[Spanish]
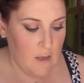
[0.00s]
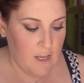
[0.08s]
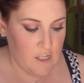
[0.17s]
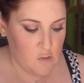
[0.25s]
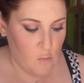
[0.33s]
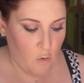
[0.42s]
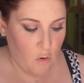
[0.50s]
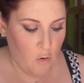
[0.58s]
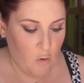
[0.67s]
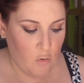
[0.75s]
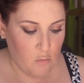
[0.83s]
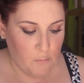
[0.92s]
Es un
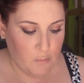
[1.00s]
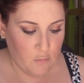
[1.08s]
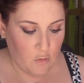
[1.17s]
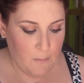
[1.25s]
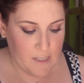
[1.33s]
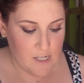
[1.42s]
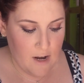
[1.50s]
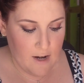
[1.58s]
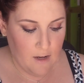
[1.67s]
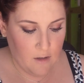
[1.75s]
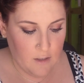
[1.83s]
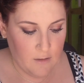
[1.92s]
rojo con un punto más
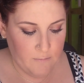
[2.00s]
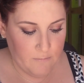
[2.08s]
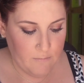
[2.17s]
naranja